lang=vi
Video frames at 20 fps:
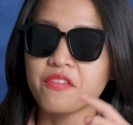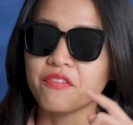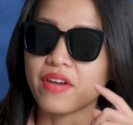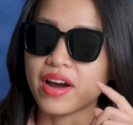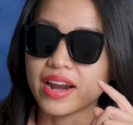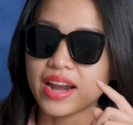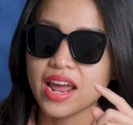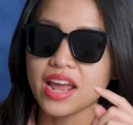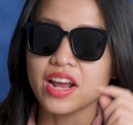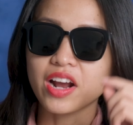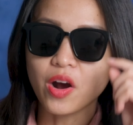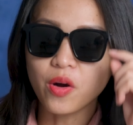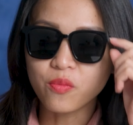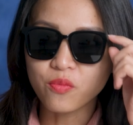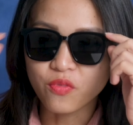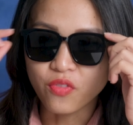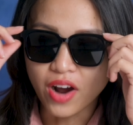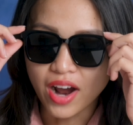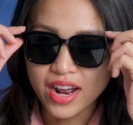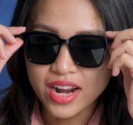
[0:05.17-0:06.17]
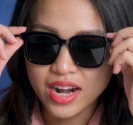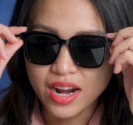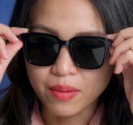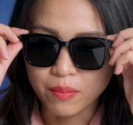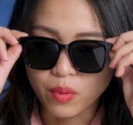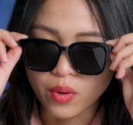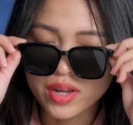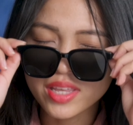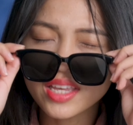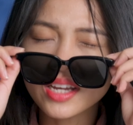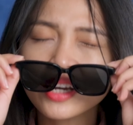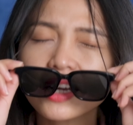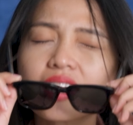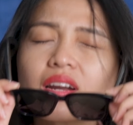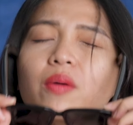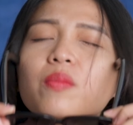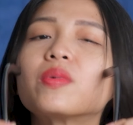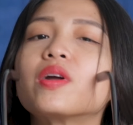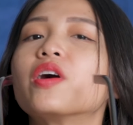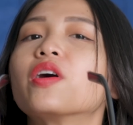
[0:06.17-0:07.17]
Và đây không phải là một cái chiếc kính
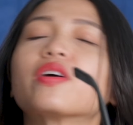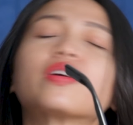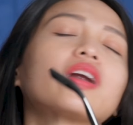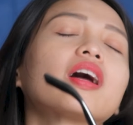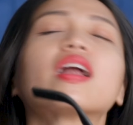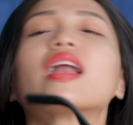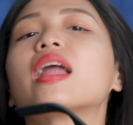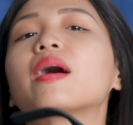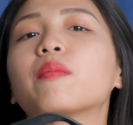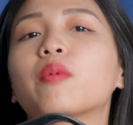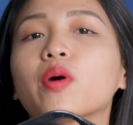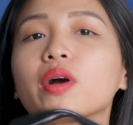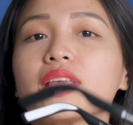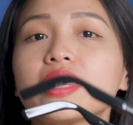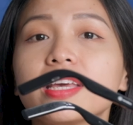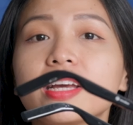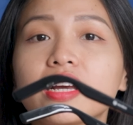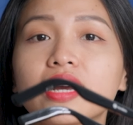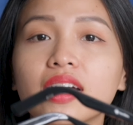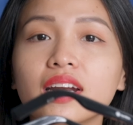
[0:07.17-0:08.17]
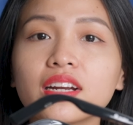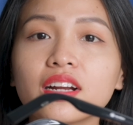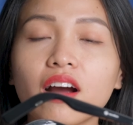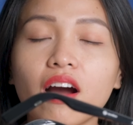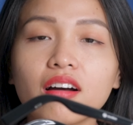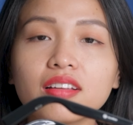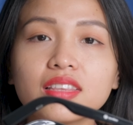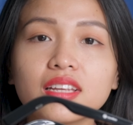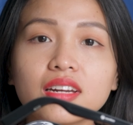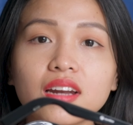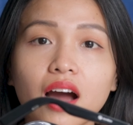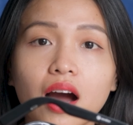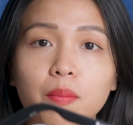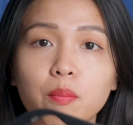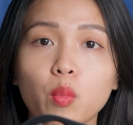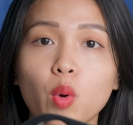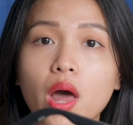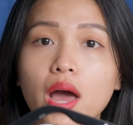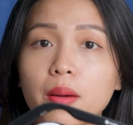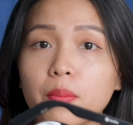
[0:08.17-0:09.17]
thông thường, nó là một cái chiếc kính có tích
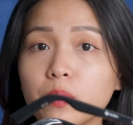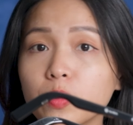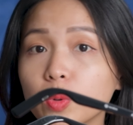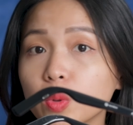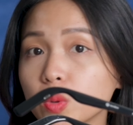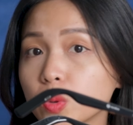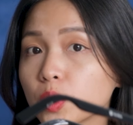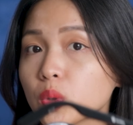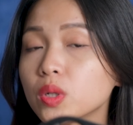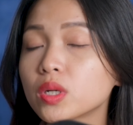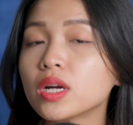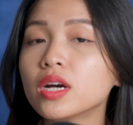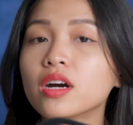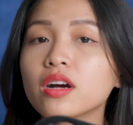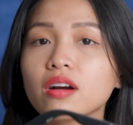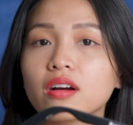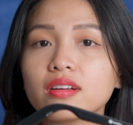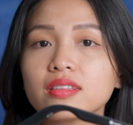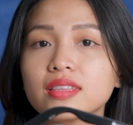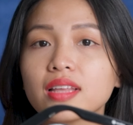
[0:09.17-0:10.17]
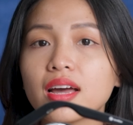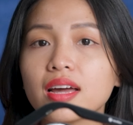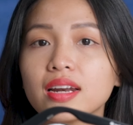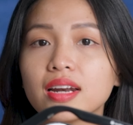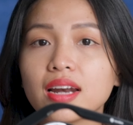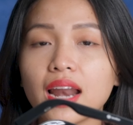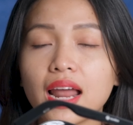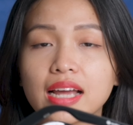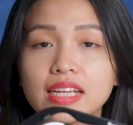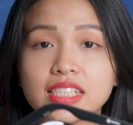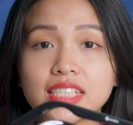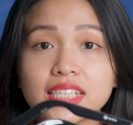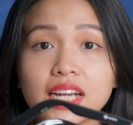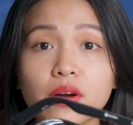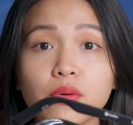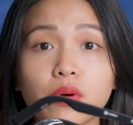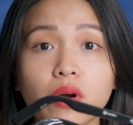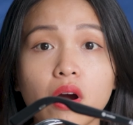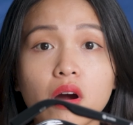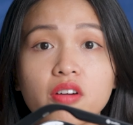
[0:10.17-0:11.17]
hợp loa Bluetooth có tên là
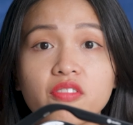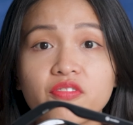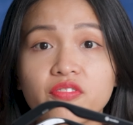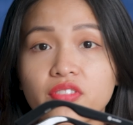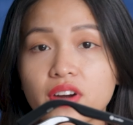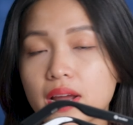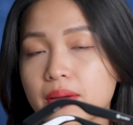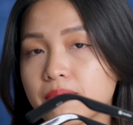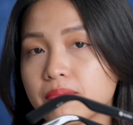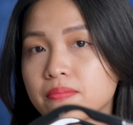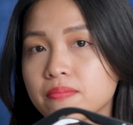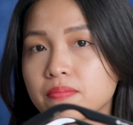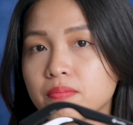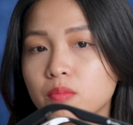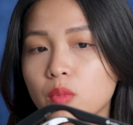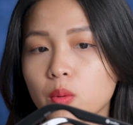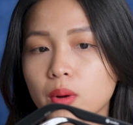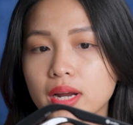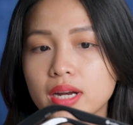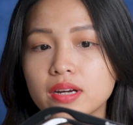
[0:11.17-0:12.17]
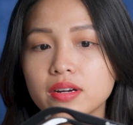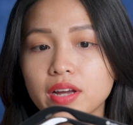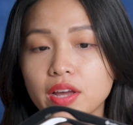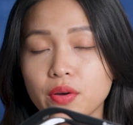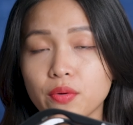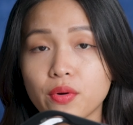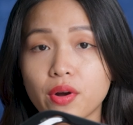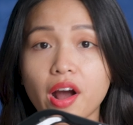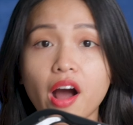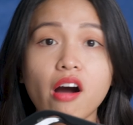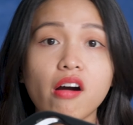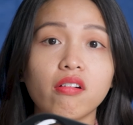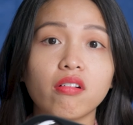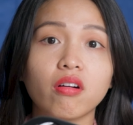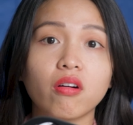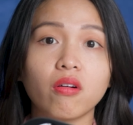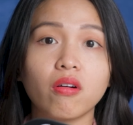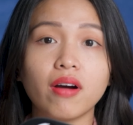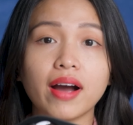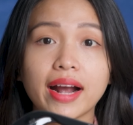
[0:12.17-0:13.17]
Soundcore Frames, một cái thương hiệu con
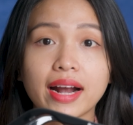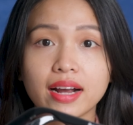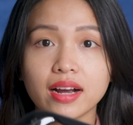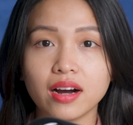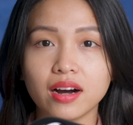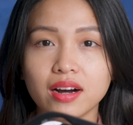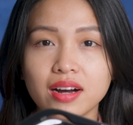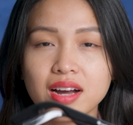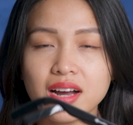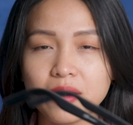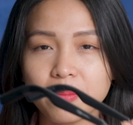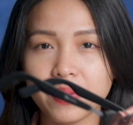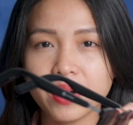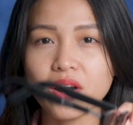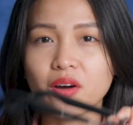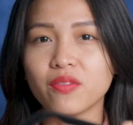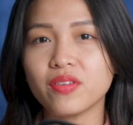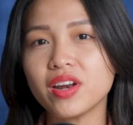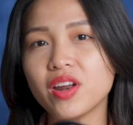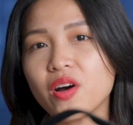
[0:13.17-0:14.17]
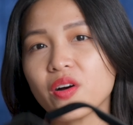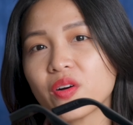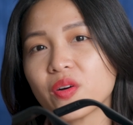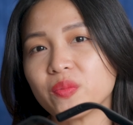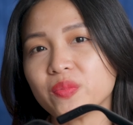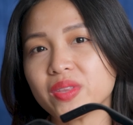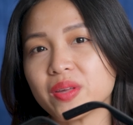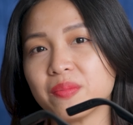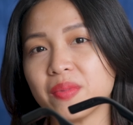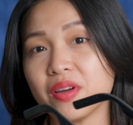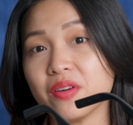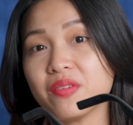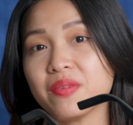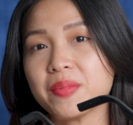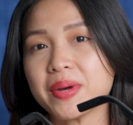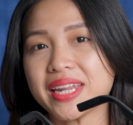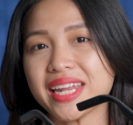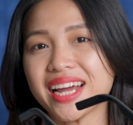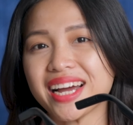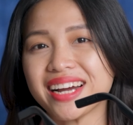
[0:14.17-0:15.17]
của Anker. Bắt đầu video cùng tìm hiểu với
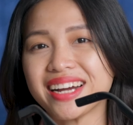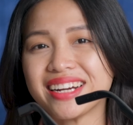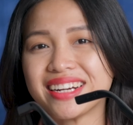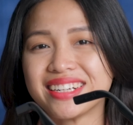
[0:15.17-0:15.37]
mình nha.